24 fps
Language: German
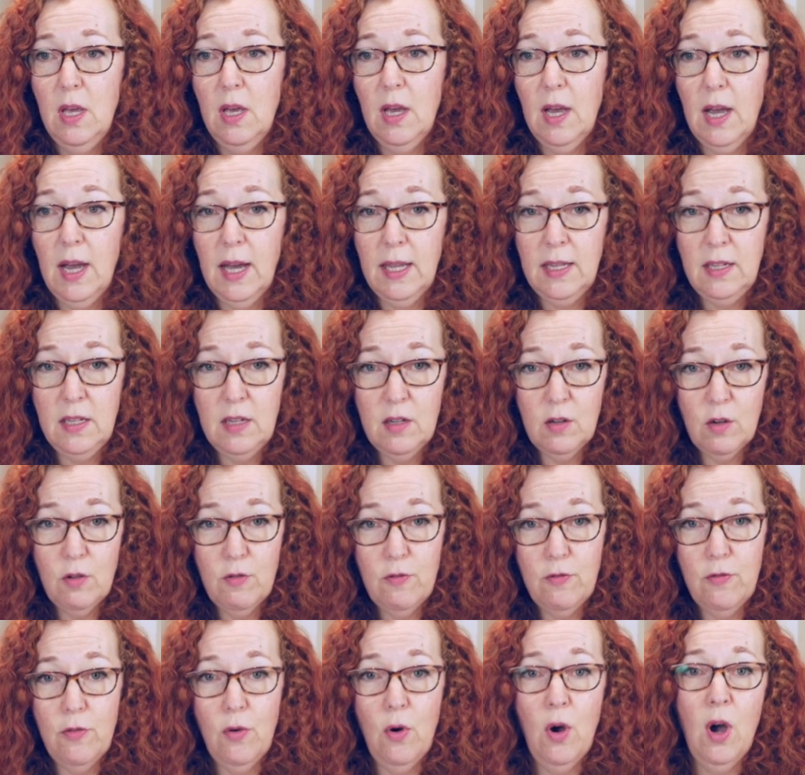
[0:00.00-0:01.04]
andere
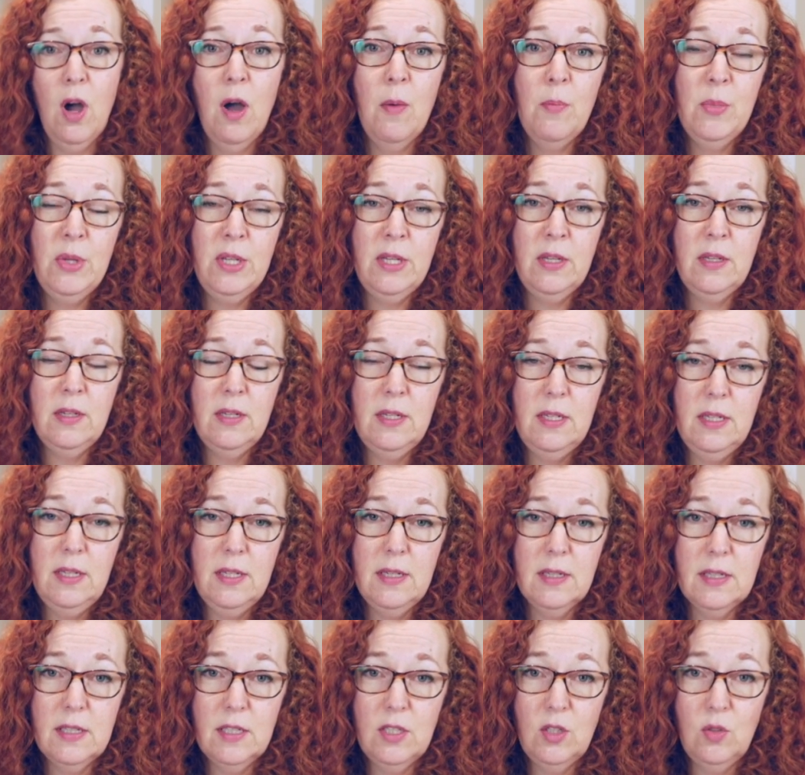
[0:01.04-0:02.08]
Formen, die
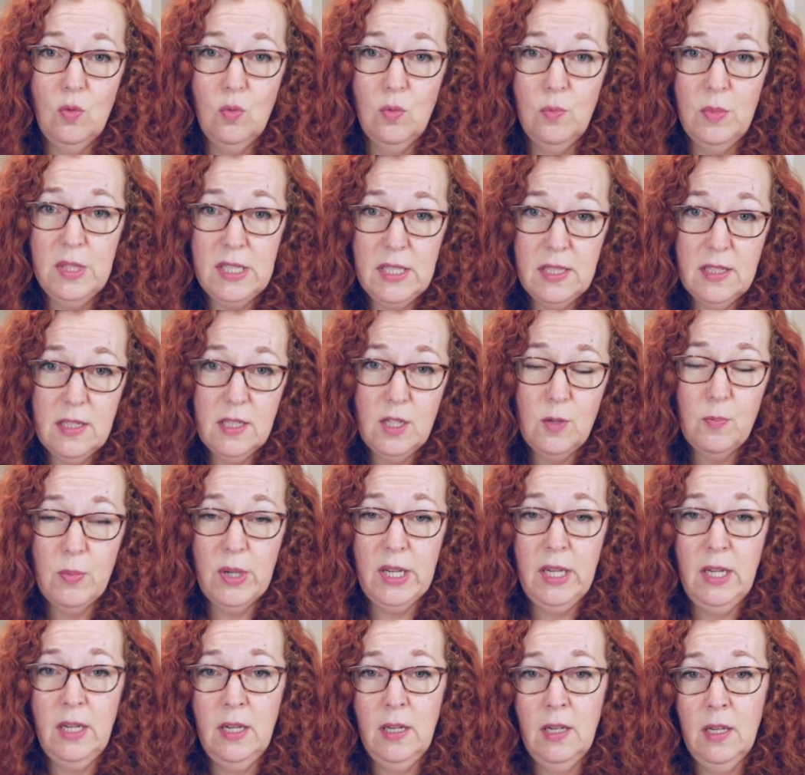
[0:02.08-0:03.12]
das so mit sich
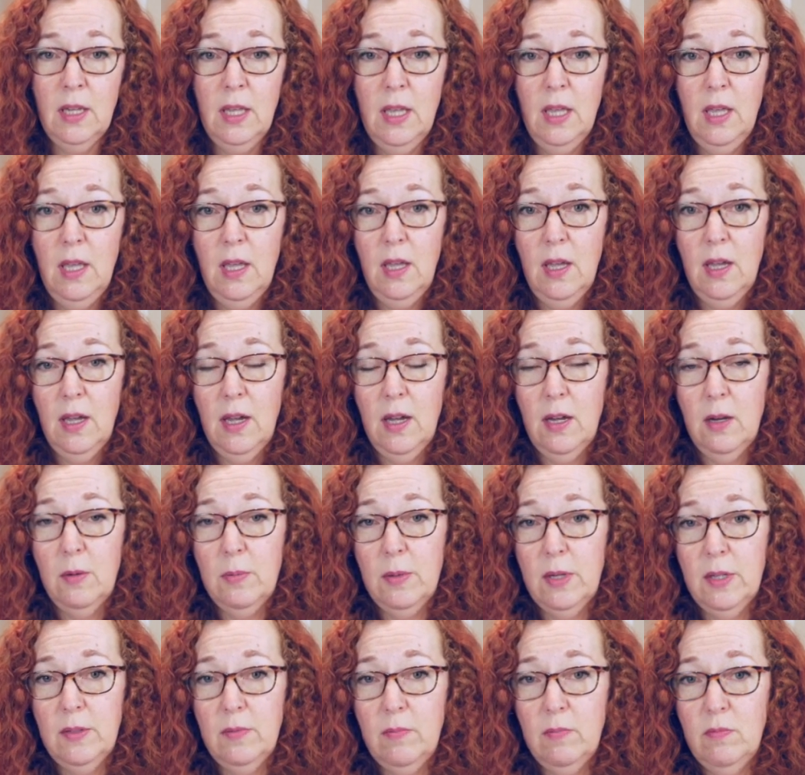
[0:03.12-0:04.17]
bringen.
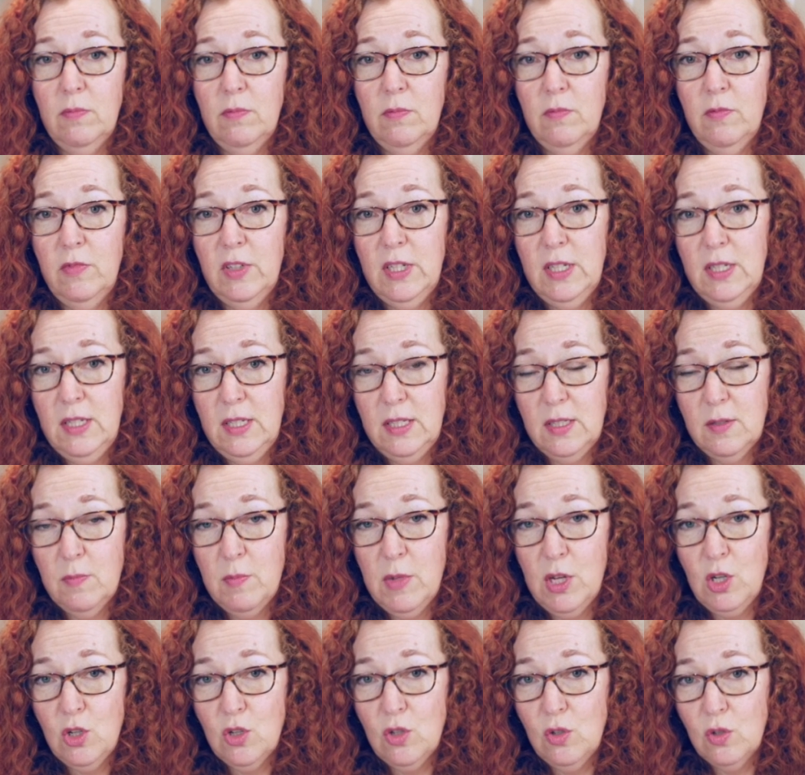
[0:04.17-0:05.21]
Aber wenn diese
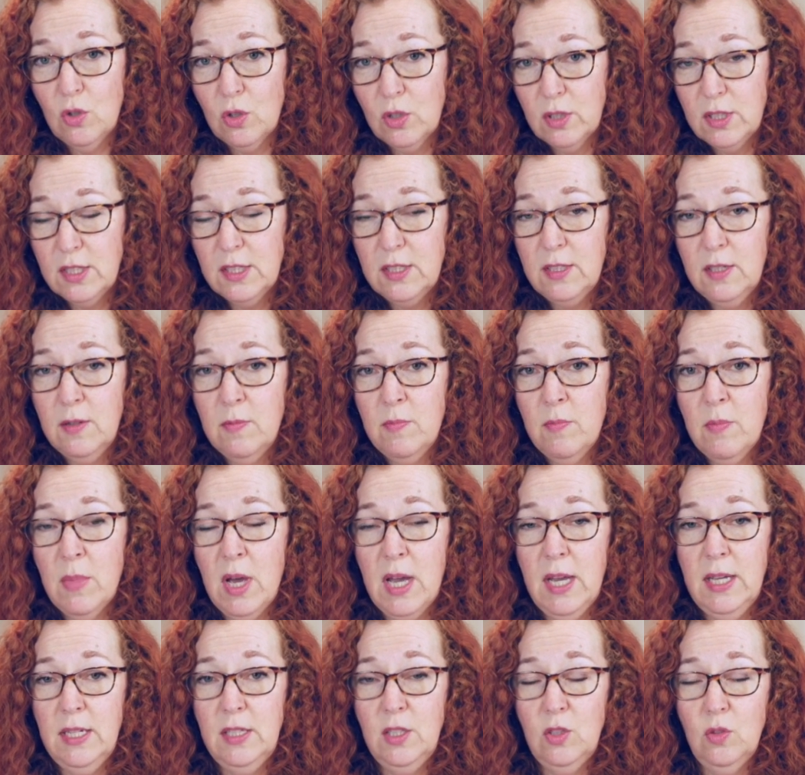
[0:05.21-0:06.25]
Menschen trotzdem
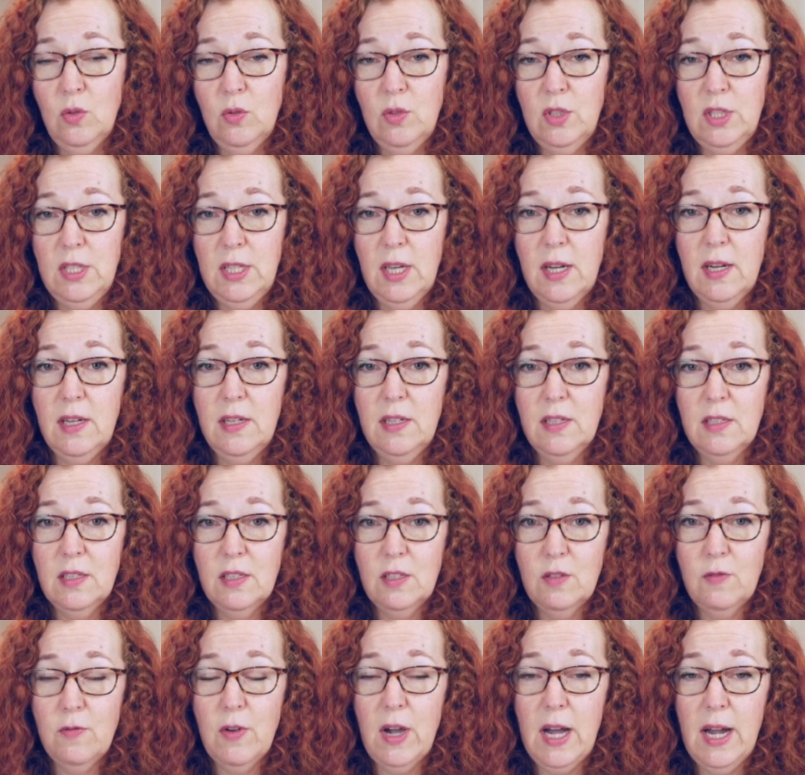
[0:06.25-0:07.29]
ein
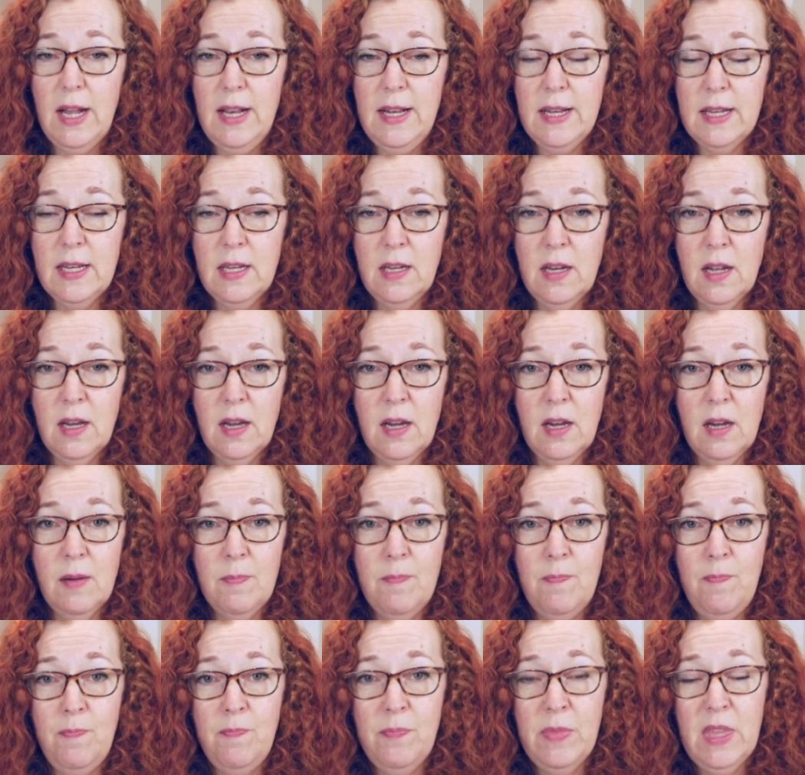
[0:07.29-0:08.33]
soziales Verhalten
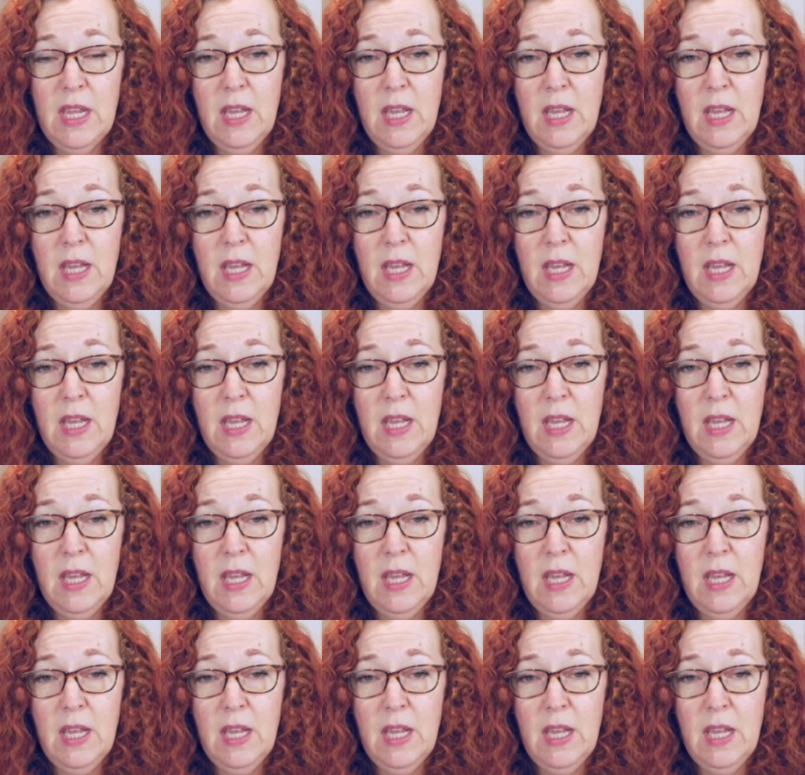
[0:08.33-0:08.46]
haben,